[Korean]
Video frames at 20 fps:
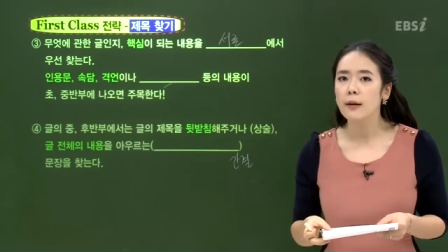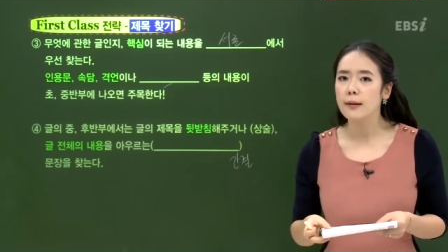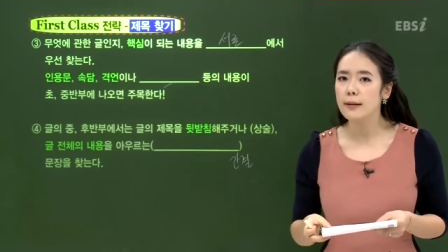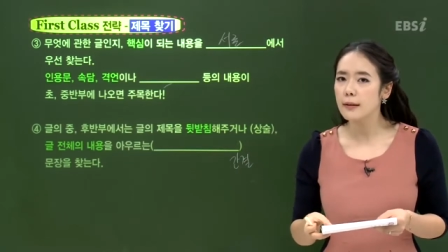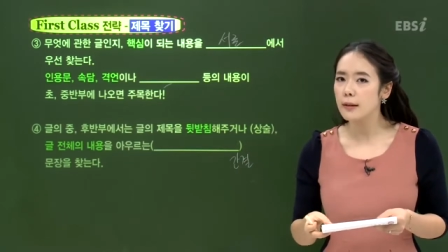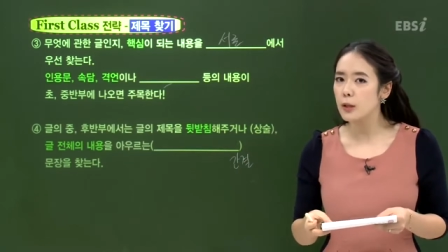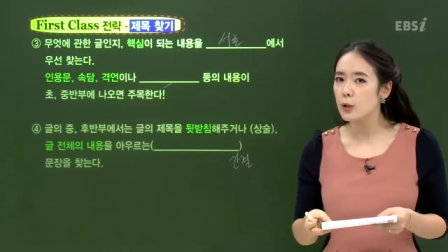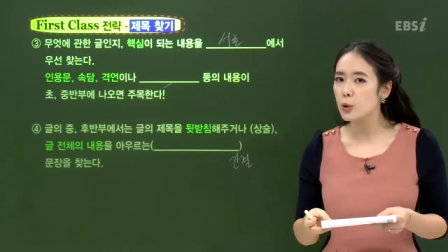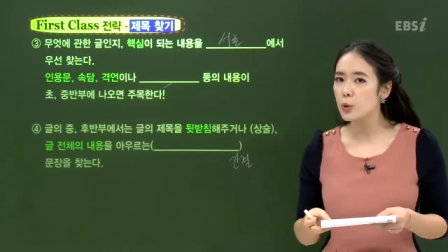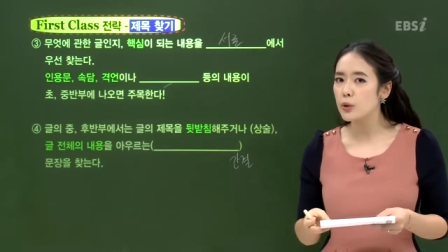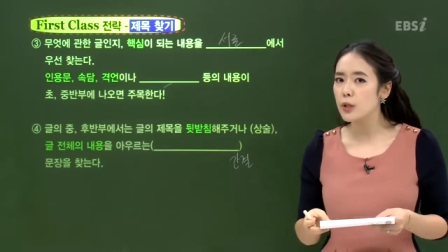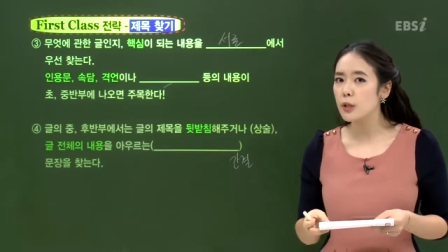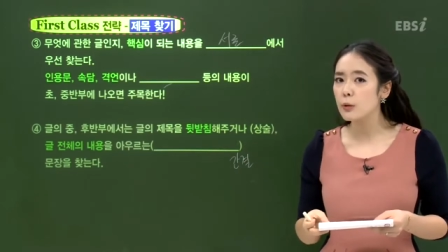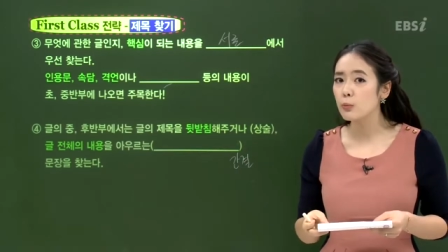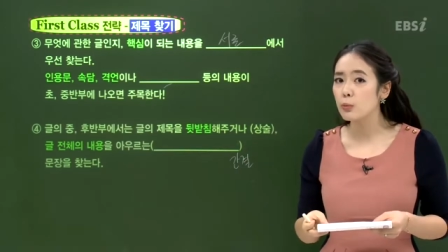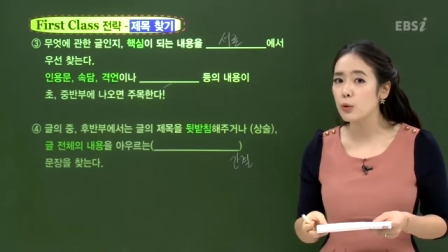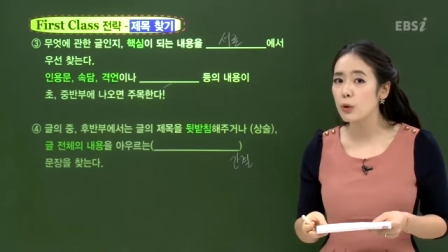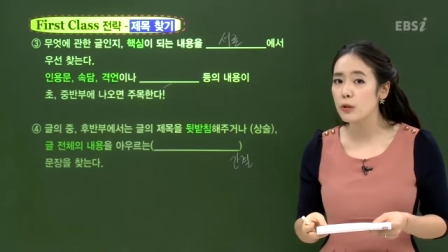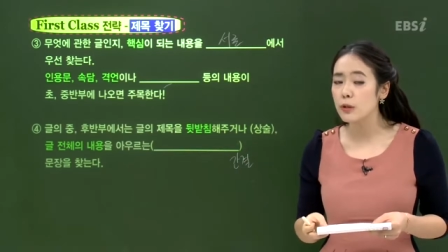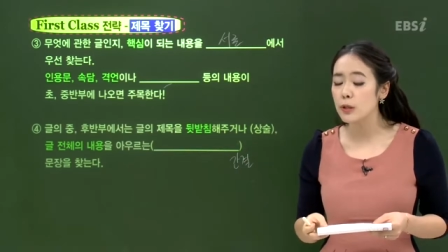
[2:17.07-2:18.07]
이 글의
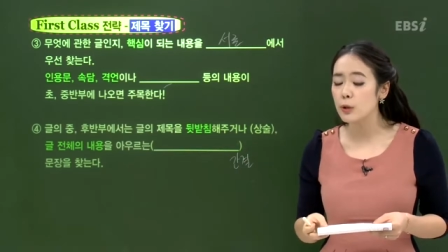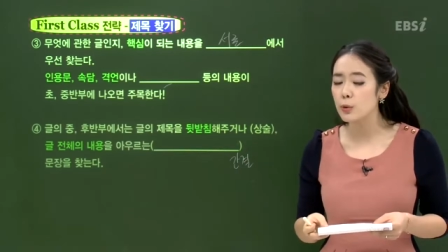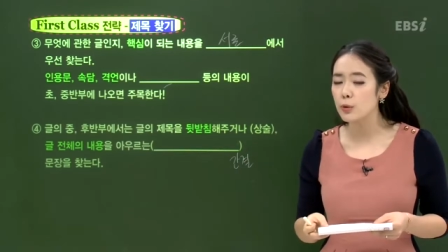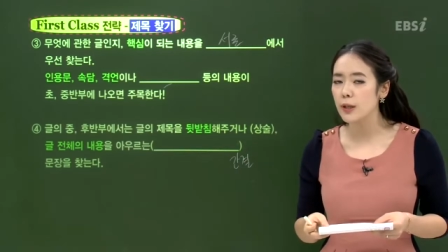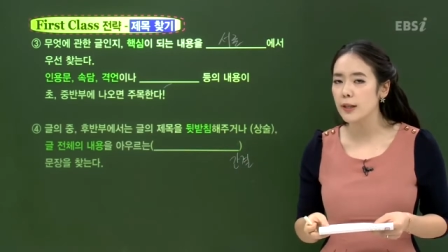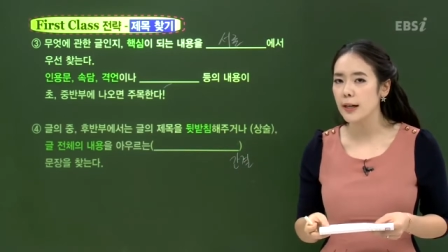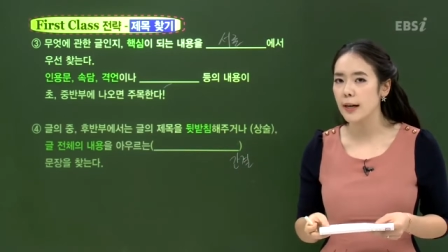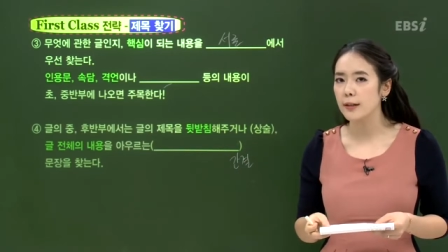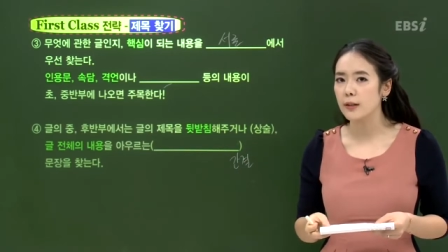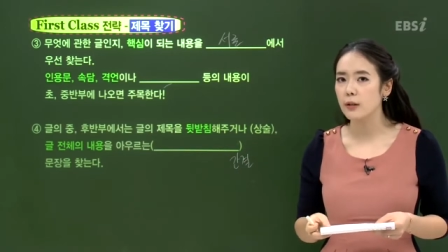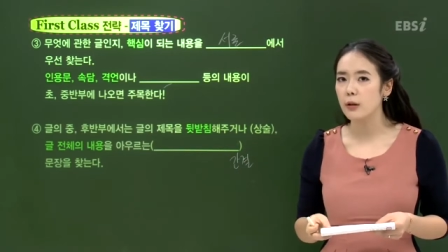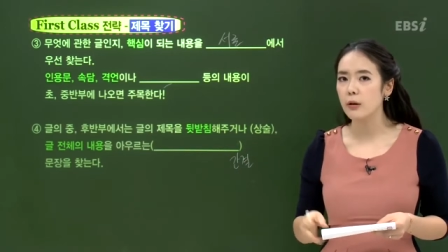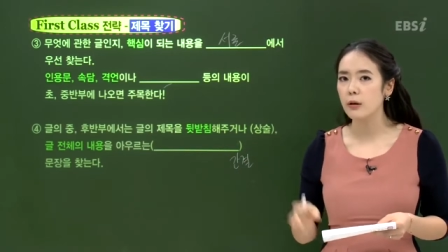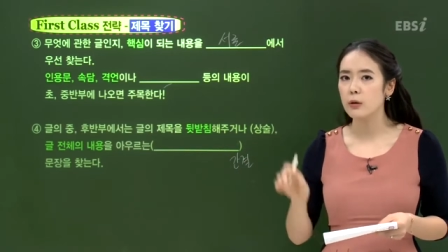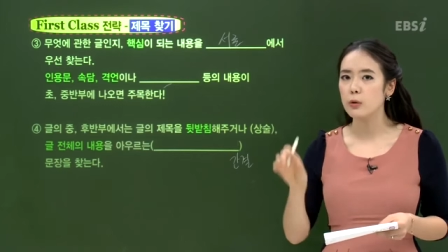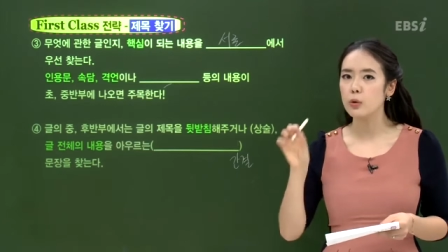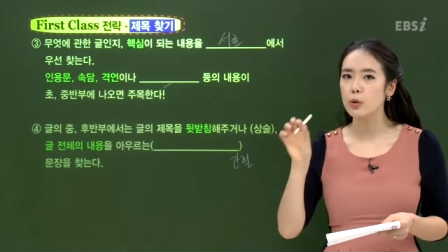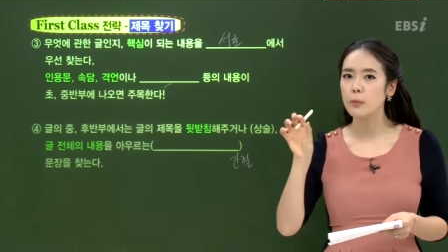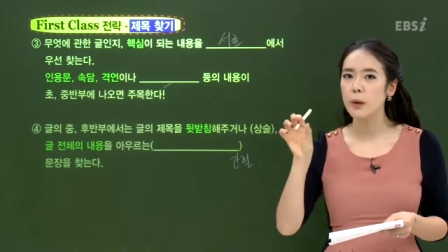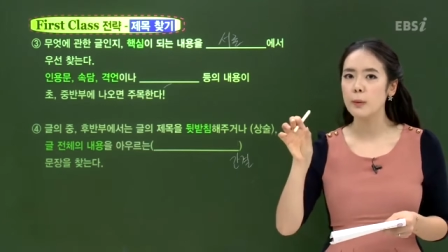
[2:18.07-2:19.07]
소재는 무엇이구나 라는
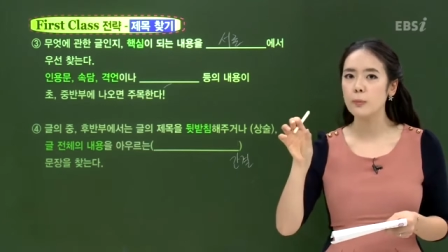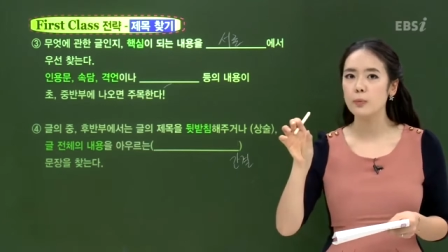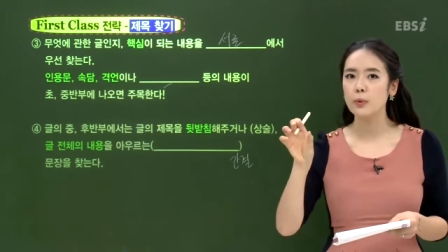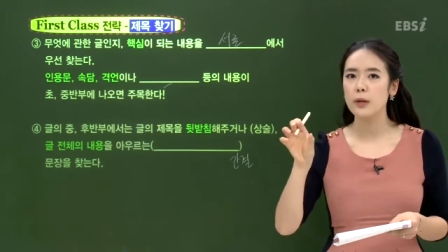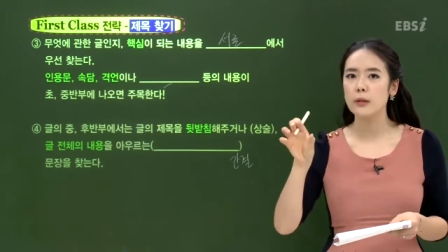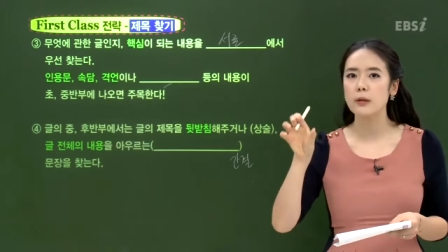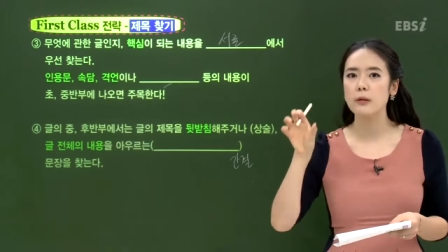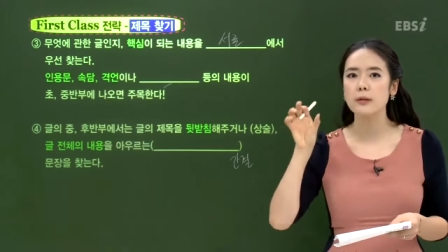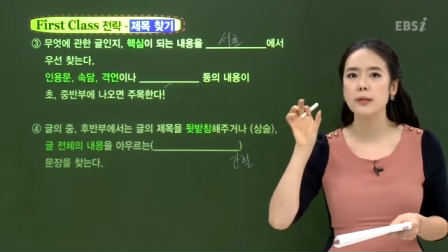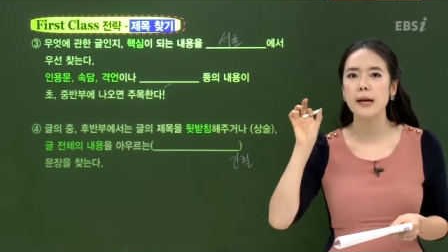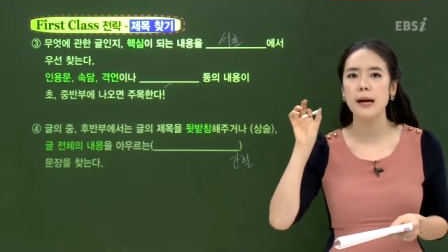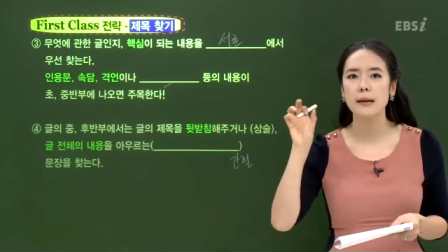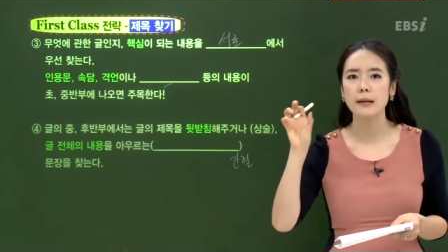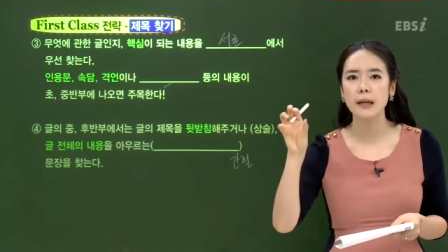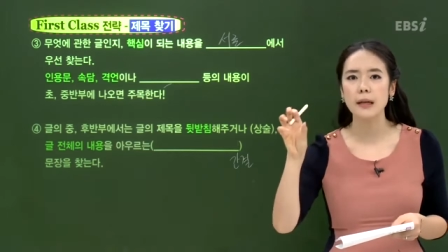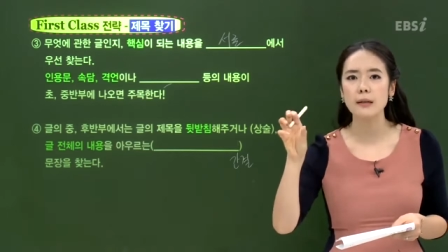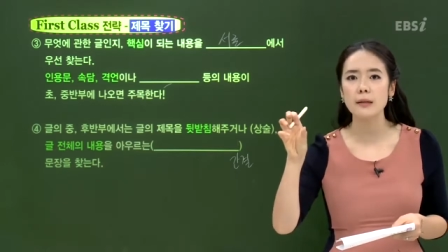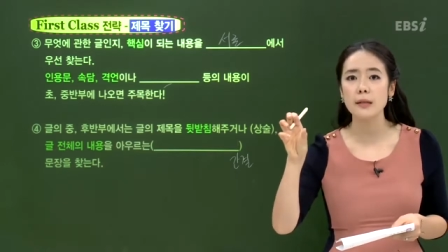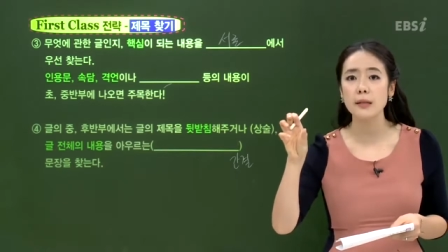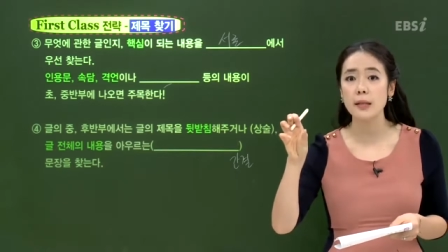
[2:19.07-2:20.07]
걸 초반부에서 잘
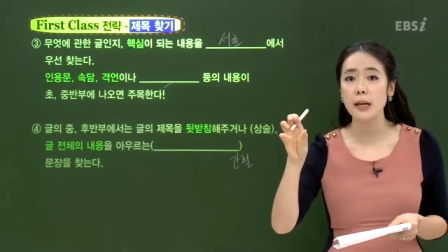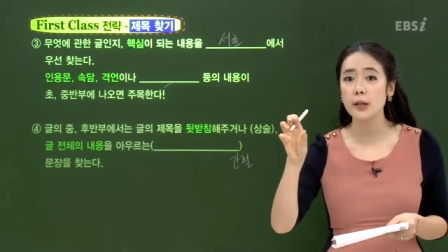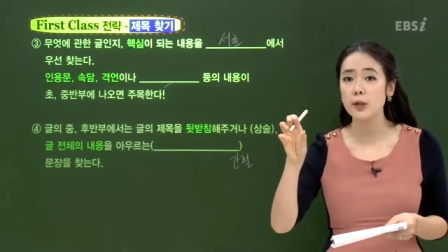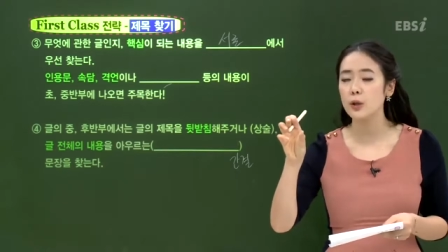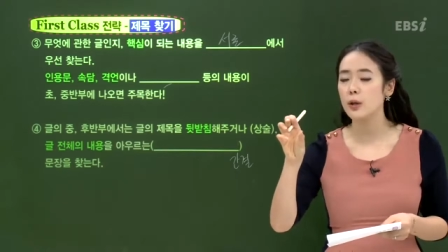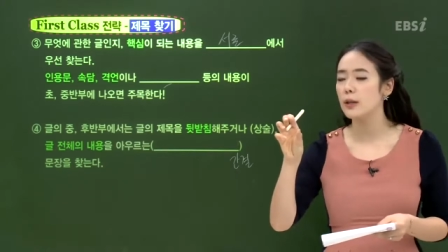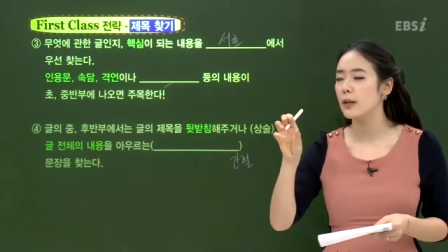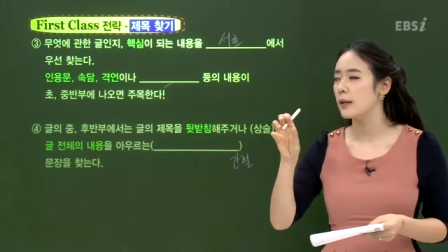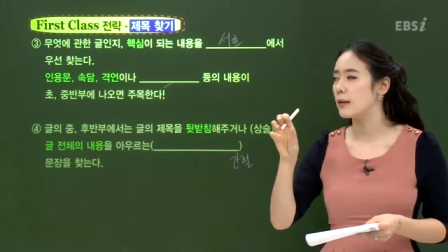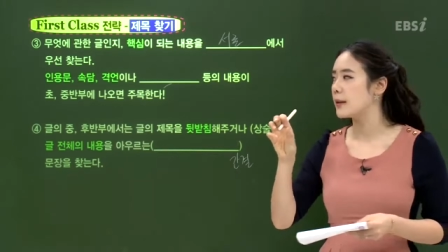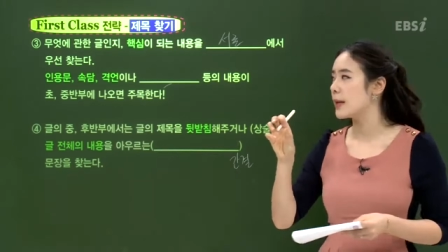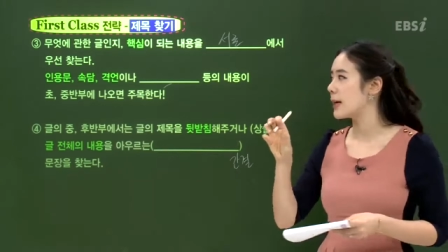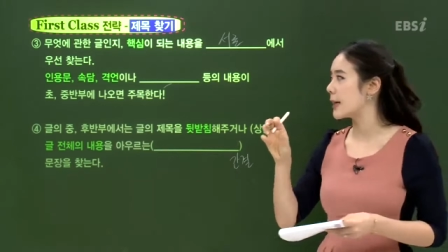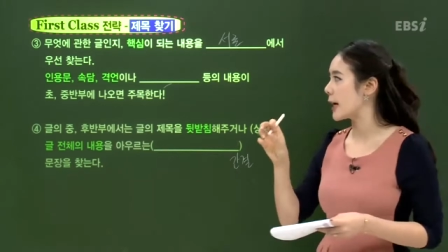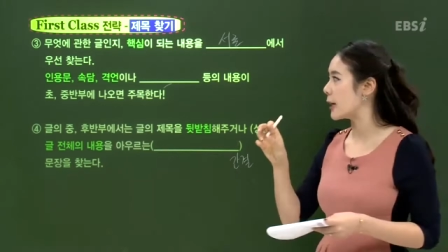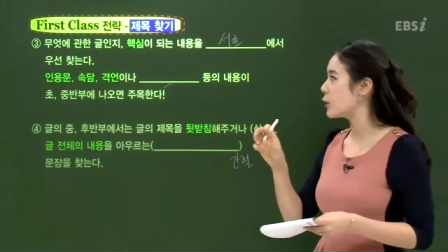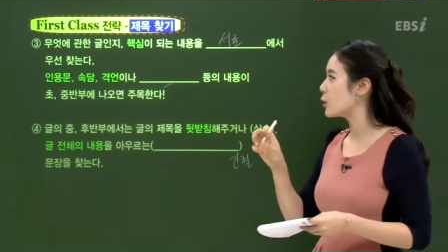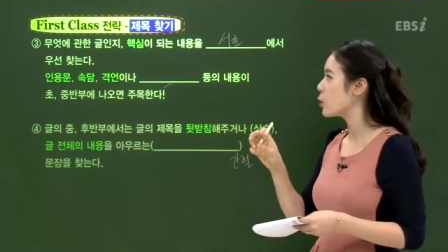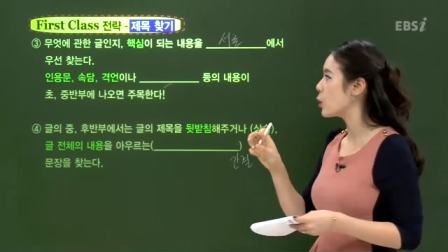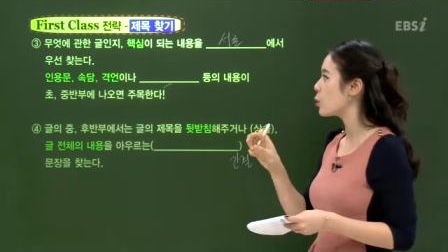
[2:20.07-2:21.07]
캐치하셔야
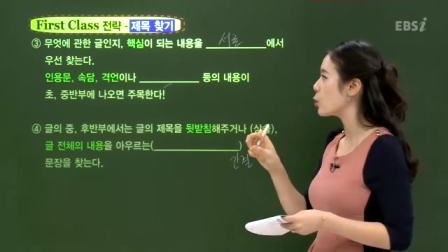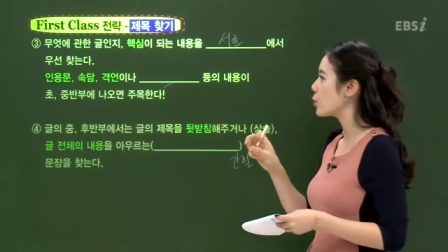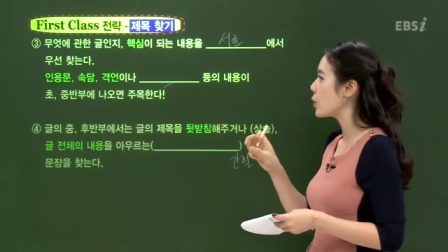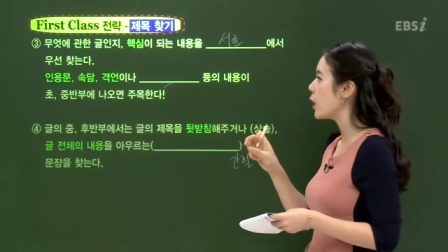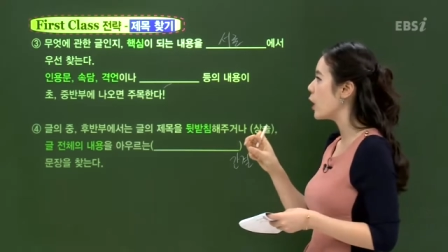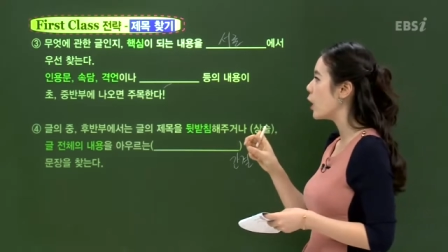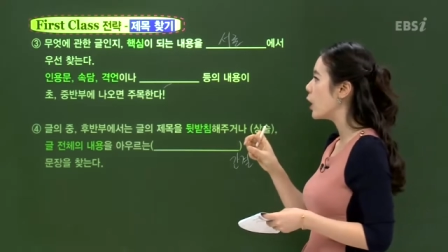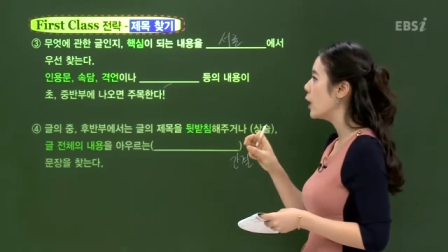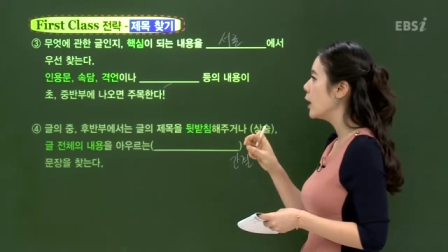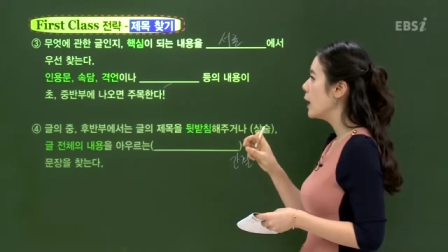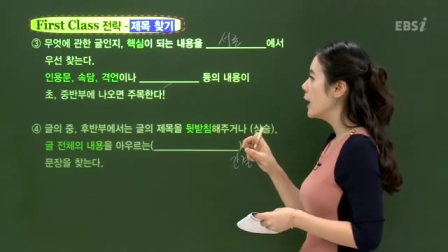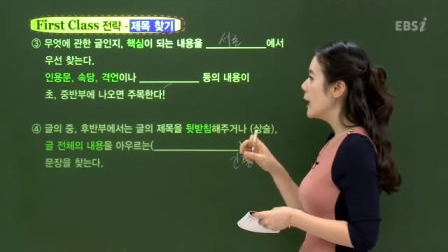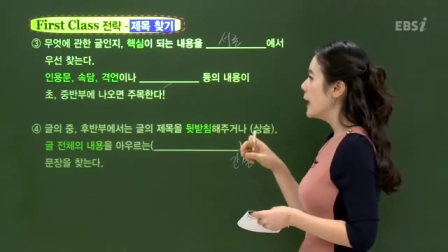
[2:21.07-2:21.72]
된다라는 거고요.